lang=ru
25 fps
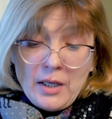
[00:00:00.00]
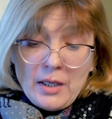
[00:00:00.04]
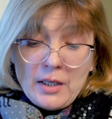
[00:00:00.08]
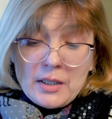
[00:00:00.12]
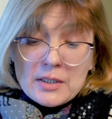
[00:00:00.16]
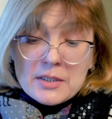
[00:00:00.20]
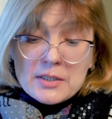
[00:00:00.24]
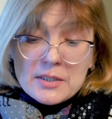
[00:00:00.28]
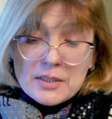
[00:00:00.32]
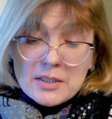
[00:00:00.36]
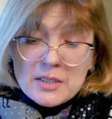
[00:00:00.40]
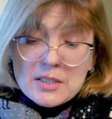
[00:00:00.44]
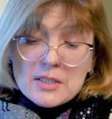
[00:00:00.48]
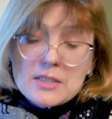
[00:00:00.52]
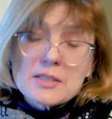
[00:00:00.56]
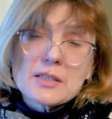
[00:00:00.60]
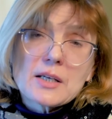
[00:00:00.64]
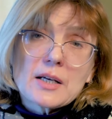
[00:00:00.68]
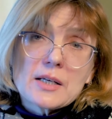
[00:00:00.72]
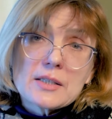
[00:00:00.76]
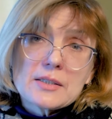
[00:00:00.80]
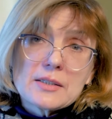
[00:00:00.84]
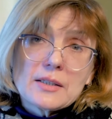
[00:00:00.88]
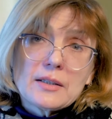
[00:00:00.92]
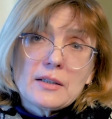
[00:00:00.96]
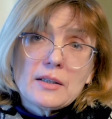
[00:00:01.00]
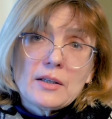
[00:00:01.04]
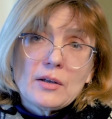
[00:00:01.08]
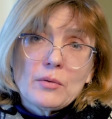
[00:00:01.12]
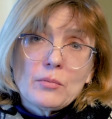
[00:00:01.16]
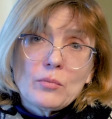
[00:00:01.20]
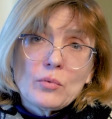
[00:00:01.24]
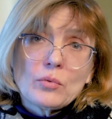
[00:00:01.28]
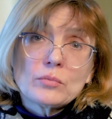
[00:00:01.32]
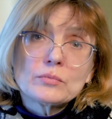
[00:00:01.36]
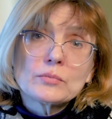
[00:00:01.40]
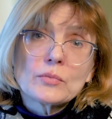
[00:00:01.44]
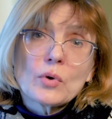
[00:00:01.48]
Сын же сказал ему,
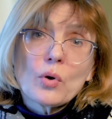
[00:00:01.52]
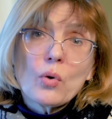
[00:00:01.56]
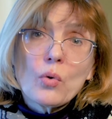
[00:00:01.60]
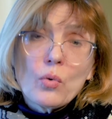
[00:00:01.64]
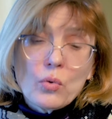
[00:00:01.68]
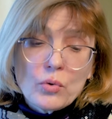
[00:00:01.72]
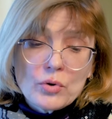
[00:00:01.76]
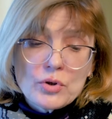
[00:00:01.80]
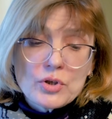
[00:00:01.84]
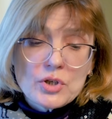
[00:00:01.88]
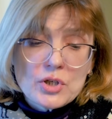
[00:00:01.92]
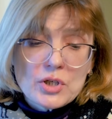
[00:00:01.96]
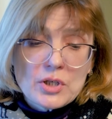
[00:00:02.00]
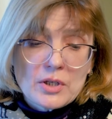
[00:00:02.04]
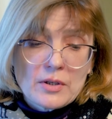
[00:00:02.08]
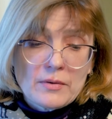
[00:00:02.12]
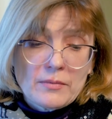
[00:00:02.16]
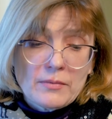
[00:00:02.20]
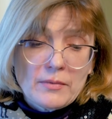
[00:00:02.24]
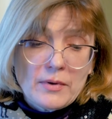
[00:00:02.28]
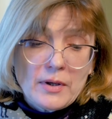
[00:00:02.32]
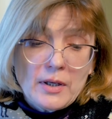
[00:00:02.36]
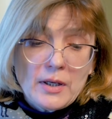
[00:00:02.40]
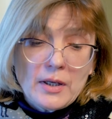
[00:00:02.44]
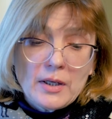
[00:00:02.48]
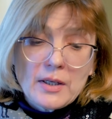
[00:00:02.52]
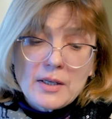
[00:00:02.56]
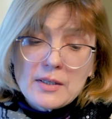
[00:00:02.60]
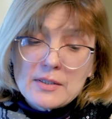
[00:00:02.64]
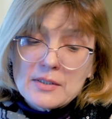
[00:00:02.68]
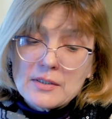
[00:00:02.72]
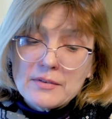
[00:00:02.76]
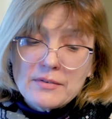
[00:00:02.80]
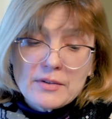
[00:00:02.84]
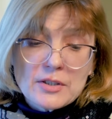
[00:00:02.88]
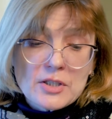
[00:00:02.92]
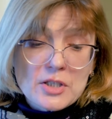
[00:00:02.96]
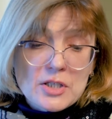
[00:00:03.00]
«Отче, я
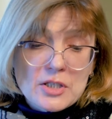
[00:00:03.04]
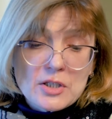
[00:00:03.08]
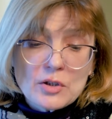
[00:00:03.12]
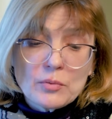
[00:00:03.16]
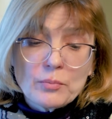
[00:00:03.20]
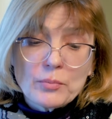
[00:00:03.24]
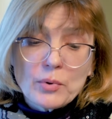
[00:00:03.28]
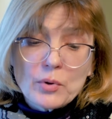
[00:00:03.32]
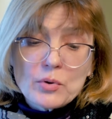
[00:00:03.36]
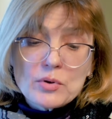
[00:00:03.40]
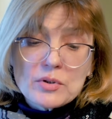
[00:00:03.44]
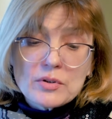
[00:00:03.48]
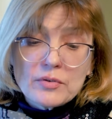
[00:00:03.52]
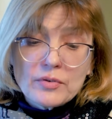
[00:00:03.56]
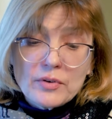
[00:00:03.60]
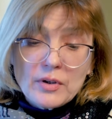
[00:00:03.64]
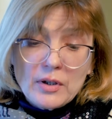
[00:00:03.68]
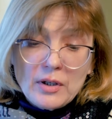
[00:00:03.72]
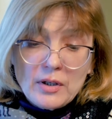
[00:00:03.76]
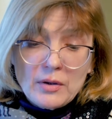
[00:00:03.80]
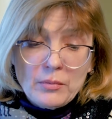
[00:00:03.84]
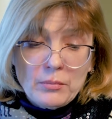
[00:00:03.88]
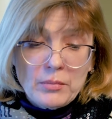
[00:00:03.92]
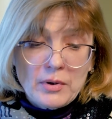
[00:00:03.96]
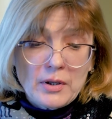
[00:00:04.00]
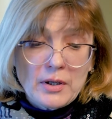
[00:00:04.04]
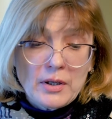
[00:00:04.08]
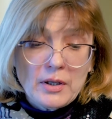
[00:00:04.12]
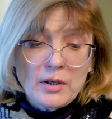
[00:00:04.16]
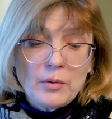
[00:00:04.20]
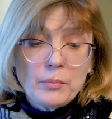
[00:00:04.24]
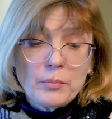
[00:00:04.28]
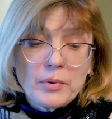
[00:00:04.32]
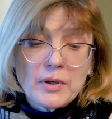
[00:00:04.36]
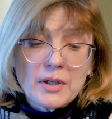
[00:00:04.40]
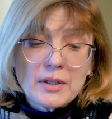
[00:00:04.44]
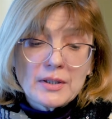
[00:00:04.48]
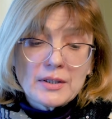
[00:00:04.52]
совершил против неба и
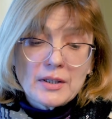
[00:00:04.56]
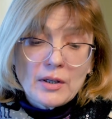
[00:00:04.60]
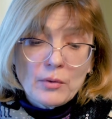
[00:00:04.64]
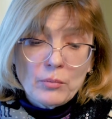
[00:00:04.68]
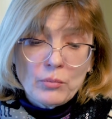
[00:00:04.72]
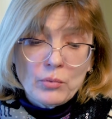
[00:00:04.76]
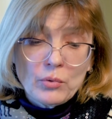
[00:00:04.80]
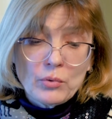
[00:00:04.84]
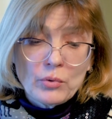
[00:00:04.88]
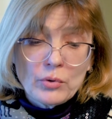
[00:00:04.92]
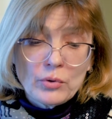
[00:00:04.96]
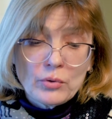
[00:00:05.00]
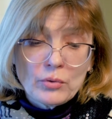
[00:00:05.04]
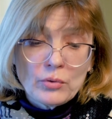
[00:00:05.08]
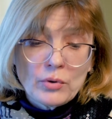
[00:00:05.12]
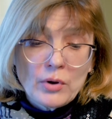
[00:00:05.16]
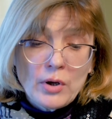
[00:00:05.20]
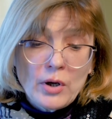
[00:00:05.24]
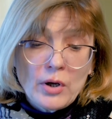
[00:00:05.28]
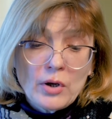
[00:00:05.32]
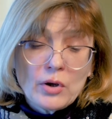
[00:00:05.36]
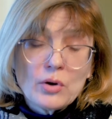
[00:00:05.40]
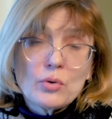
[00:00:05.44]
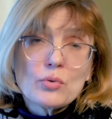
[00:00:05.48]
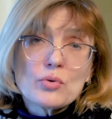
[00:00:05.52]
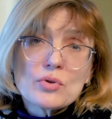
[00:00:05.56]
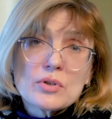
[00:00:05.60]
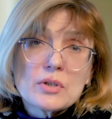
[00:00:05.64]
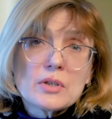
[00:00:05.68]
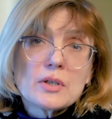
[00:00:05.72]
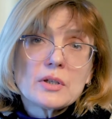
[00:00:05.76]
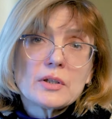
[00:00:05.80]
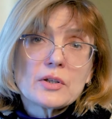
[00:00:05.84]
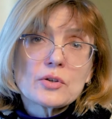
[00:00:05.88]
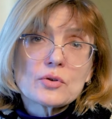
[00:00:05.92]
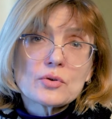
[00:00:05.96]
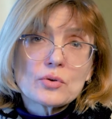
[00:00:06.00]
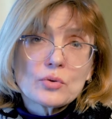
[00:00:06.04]
пред тобою, и уже не
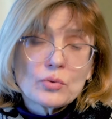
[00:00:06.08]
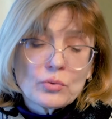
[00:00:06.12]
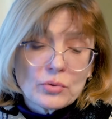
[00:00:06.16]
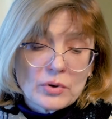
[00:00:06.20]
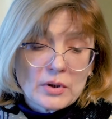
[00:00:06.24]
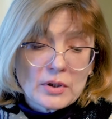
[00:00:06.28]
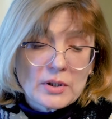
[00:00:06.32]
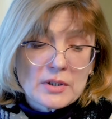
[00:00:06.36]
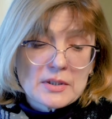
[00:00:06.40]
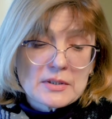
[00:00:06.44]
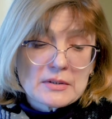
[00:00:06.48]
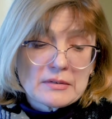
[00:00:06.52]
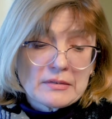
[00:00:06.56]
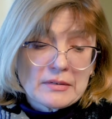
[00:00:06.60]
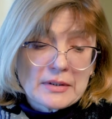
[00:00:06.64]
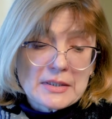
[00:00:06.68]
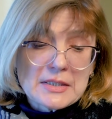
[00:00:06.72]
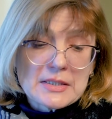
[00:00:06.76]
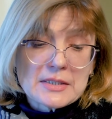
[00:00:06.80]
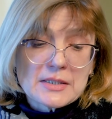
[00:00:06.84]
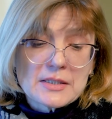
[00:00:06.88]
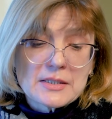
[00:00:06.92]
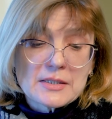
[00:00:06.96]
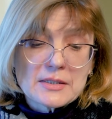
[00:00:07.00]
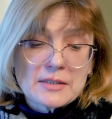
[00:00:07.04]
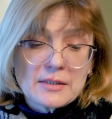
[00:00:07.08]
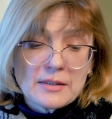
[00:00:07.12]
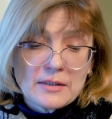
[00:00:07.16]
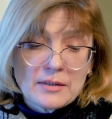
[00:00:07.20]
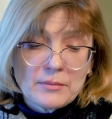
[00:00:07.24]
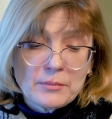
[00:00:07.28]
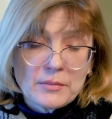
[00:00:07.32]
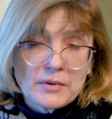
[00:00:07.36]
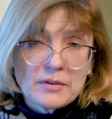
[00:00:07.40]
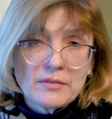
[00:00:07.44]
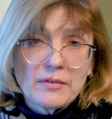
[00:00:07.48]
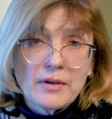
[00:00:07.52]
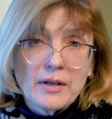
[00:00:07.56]
достоин называться сыном
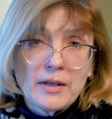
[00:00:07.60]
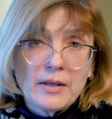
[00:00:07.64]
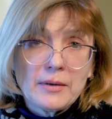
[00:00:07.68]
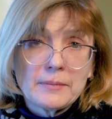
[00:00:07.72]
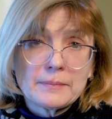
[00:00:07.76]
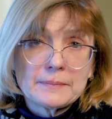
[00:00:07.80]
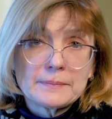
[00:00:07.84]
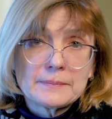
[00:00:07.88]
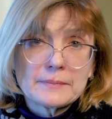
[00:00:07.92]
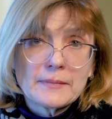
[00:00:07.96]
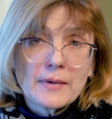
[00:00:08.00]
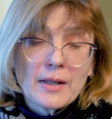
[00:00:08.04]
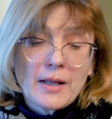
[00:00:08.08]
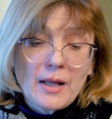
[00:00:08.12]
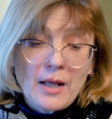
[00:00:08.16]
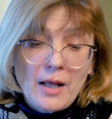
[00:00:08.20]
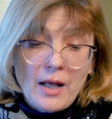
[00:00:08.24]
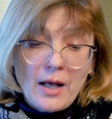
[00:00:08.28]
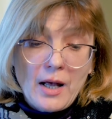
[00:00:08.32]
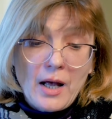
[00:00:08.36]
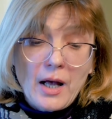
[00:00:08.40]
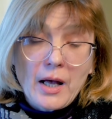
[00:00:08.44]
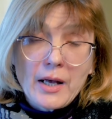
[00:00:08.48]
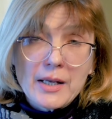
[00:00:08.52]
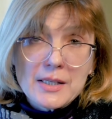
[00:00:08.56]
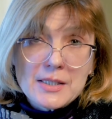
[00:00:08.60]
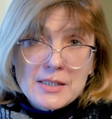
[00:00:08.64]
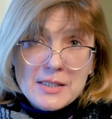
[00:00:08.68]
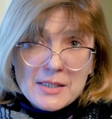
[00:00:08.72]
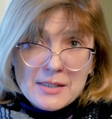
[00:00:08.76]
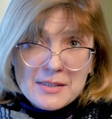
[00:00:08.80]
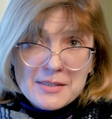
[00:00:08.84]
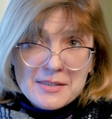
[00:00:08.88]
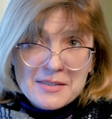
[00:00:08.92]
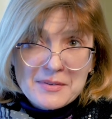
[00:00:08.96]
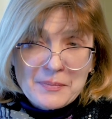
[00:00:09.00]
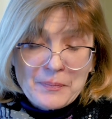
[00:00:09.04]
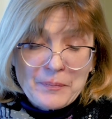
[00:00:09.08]
твоим». А
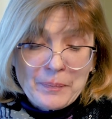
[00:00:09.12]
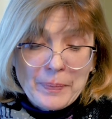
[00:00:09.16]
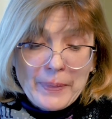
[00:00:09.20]
отец